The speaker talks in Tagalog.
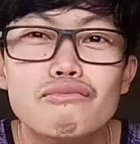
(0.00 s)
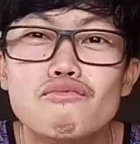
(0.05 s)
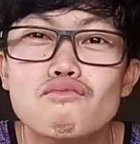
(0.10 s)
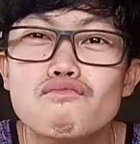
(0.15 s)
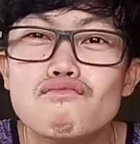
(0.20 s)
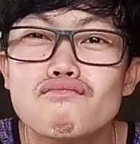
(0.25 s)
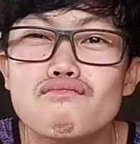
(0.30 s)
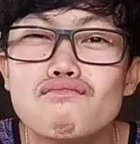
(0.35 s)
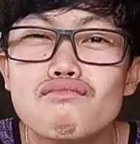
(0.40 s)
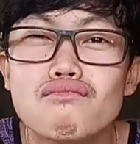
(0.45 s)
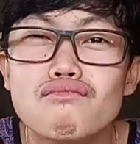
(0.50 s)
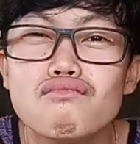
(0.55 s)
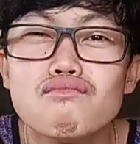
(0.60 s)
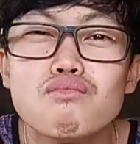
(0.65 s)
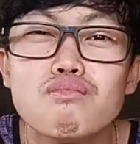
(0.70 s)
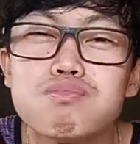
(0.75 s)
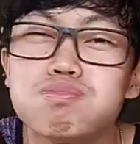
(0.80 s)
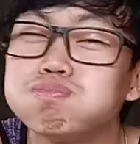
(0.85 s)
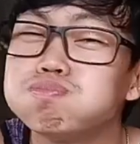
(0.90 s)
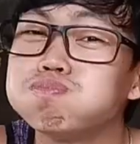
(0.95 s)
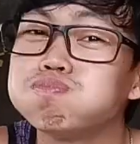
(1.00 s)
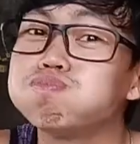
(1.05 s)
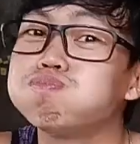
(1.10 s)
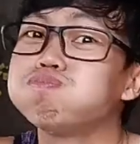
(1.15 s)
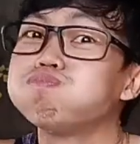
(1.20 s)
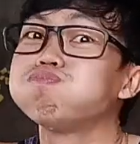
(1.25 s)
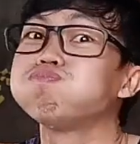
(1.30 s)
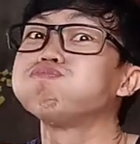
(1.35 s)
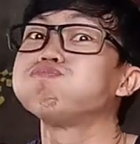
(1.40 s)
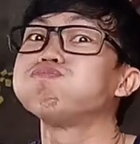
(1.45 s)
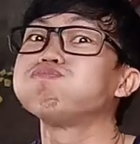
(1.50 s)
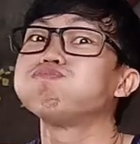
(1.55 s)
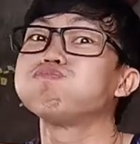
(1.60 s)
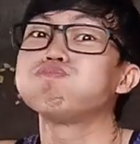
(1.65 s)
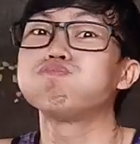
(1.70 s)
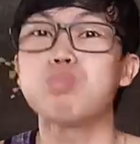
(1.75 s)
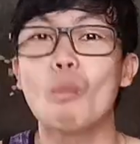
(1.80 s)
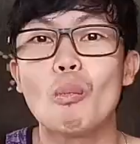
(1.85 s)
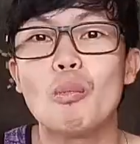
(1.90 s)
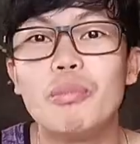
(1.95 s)

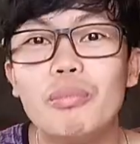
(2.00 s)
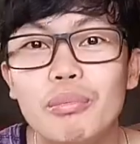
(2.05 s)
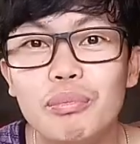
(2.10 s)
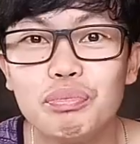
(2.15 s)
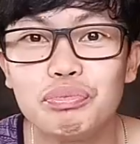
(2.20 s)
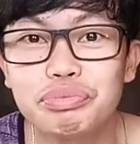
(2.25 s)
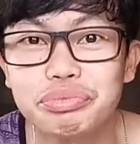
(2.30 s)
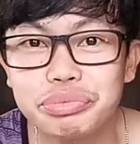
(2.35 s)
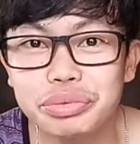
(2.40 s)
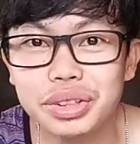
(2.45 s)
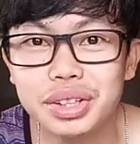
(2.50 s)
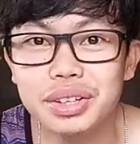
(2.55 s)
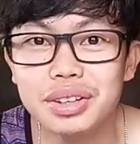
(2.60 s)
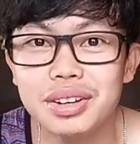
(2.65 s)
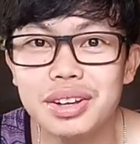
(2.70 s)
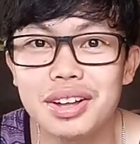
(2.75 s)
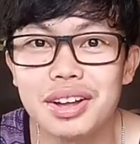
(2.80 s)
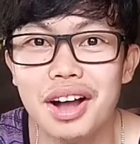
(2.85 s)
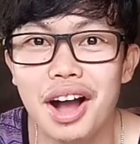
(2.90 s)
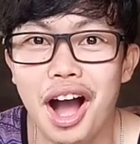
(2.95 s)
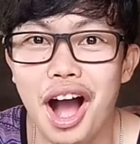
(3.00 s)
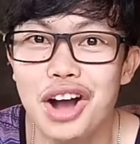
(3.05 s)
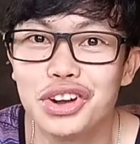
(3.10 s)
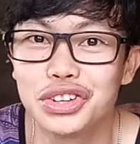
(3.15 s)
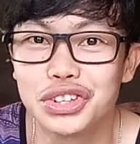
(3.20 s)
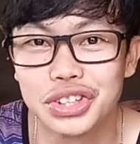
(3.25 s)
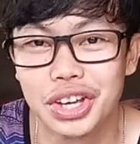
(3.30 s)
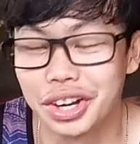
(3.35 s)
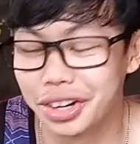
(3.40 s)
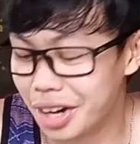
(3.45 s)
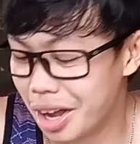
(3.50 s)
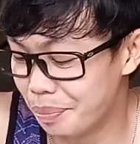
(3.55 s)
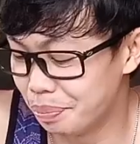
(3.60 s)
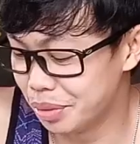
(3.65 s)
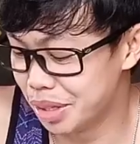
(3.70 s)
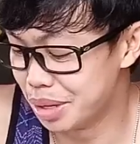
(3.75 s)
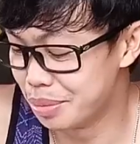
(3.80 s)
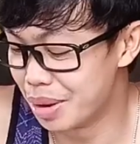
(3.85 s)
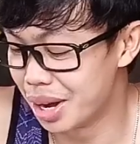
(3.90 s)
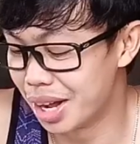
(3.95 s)
Mm! Ang
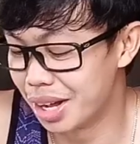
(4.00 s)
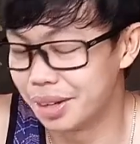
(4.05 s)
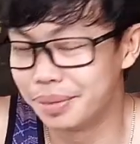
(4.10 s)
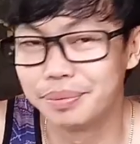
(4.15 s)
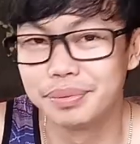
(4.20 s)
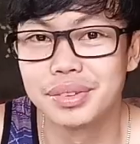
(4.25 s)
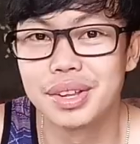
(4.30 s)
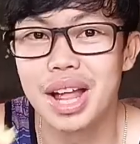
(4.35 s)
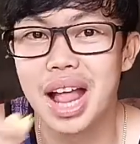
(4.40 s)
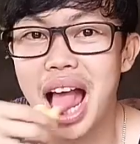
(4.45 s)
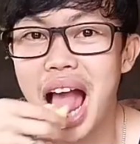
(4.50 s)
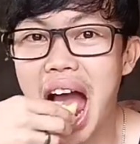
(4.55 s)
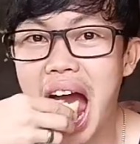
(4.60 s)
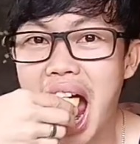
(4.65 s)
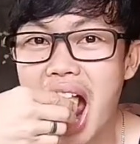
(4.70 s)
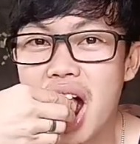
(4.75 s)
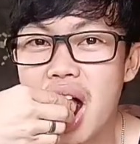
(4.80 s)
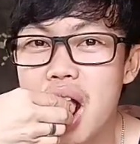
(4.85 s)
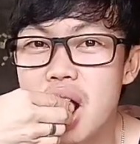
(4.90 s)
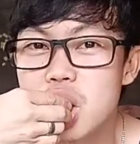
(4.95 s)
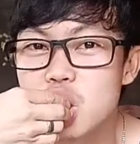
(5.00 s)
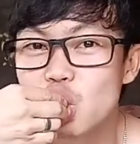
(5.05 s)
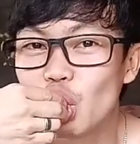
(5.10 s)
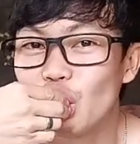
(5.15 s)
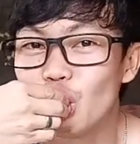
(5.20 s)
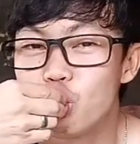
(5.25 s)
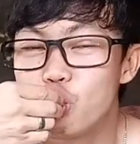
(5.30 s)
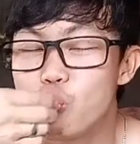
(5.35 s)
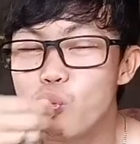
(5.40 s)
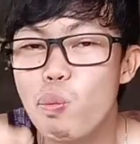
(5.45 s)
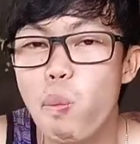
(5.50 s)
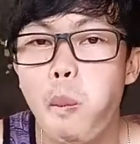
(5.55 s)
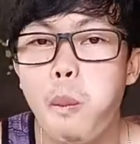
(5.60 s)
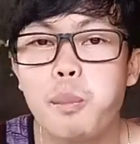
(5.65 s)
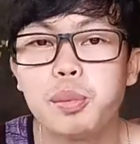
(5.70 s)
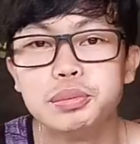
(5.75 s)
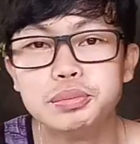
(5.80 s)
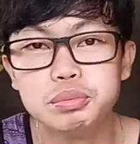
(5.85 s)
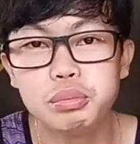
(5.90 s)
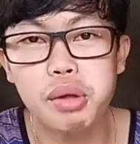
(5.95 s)
sarap, di ba? Mm.
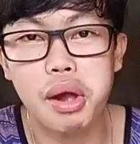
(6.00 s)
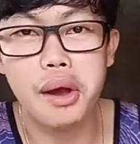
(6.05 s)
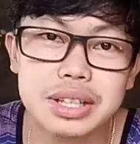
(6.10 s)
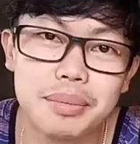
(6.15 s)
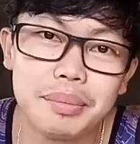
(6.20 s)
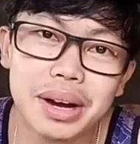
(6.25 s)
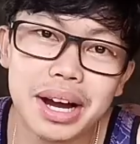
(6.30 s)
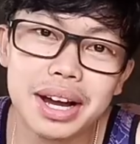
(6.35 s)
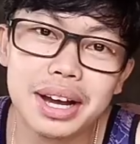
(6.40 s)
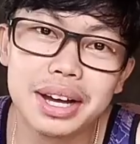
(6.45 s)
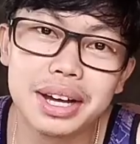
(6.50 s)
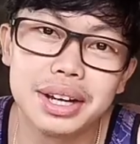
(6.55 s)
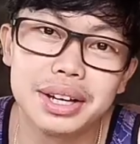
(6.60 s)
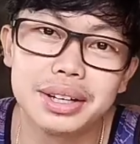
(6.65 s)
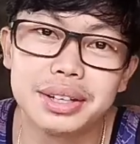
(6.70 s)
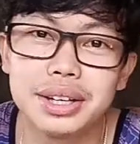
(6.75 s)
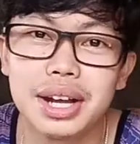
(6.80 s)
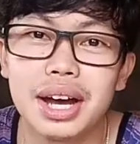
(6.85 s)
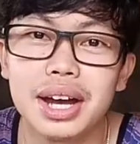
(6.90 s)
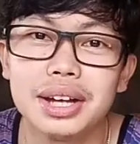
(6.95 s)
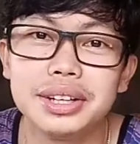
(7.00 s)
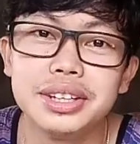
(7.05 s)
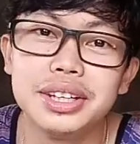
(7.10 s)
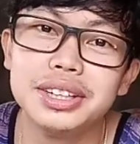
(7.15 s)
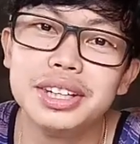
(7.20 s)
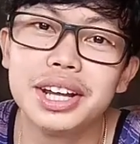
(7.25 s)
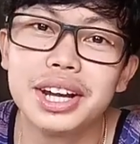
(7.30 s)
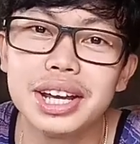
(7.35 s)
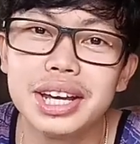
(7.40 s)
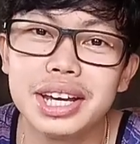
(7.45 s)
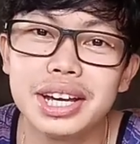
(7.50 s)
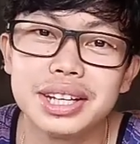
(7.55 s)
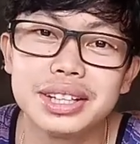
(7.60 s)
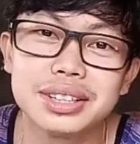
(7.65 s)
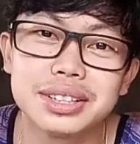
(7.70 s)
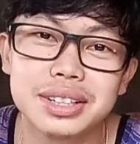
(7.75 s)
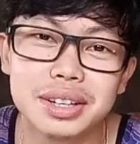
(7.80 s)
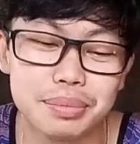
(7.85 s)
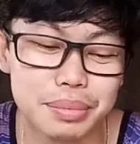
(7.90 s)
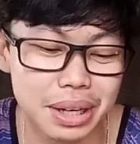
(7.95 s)
Sa mga
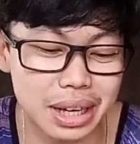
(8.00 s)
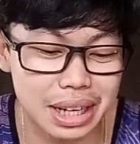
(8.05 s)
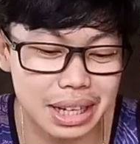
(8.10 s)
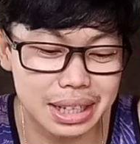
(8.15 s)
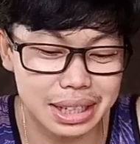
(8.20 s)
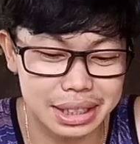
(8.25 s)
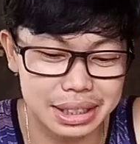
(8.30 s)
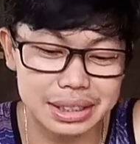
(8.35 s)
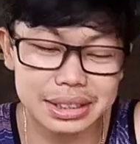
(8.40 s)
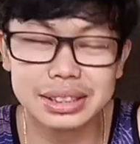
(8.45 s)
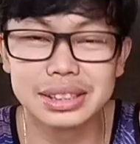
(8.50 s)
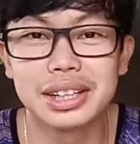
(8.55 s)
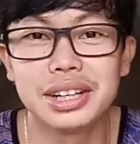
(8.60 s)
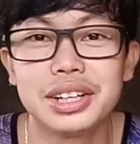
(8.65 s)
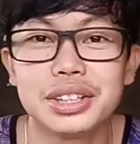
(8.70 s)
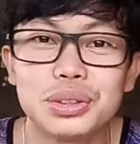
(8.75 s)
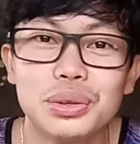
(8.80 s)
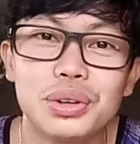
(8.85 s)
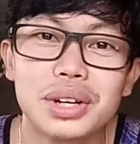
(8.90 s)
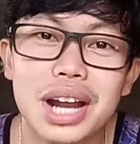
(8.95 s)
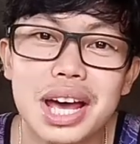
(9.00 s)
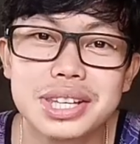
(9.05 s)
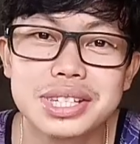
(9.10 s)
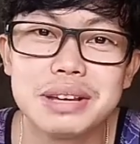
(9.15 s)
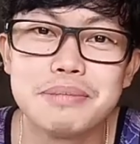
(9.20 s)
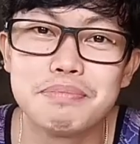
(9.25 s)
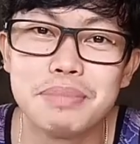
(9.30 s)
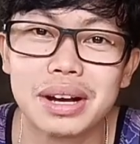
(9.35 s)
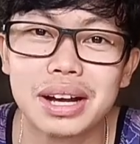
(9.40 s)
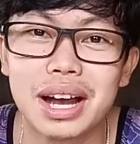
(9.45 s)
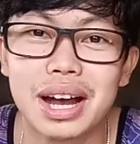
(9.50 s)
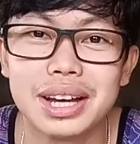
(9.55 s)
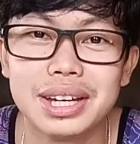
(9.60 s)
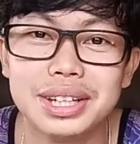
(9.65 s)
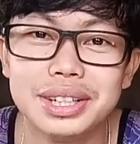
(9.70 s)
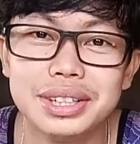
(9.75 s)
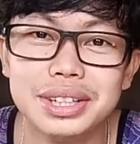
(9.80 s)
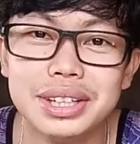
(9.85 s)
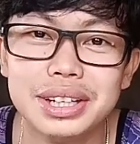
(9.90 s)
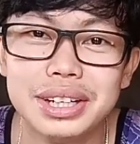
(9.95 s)
nadidirian sa mga ganitong klaseng
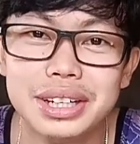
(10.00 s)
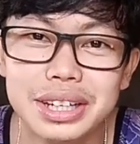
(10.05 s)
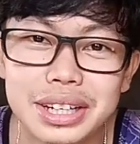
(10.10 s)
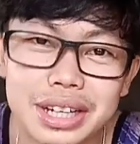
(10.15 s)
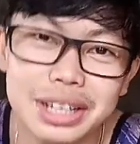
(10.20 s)
pagkain,